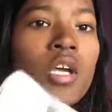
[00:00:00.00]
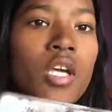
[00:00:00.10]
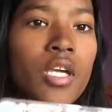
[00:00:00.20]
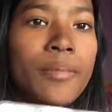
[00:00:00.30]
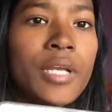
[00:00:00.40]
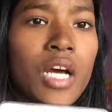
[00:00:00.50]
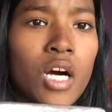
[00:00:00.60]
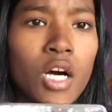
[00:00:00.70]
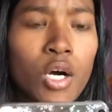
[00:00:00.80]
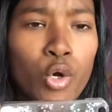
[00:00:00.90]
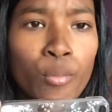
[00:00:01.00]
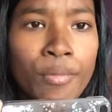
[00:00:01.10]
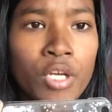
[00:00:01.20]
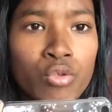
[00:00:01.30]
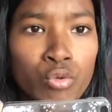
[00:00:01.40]
e me l'ha
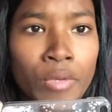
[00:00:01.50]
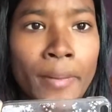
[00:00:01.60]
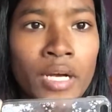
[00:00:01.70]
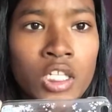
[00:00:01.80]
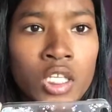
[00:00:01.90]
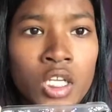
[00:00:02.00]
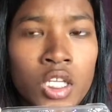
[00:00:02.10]
comprato mia madre